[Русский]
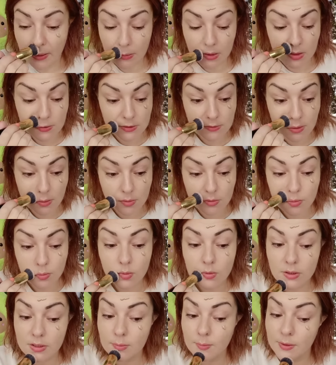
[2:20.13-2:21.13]
у нас с вами в
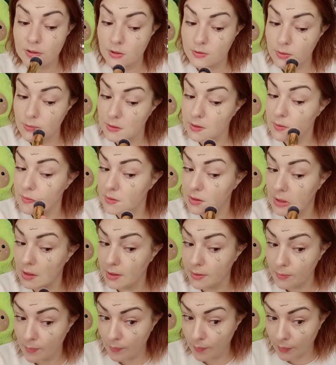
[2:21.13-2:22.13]
поры, подчеркивает
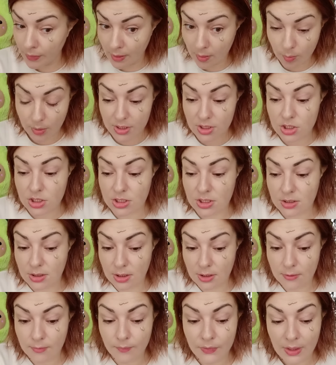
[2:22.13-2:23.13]
ли
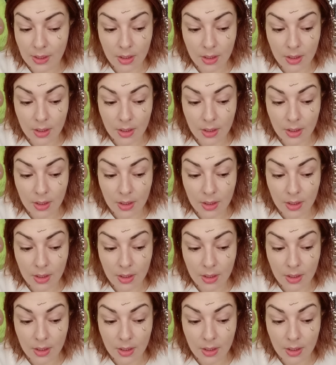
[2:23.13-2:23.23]
морщинки.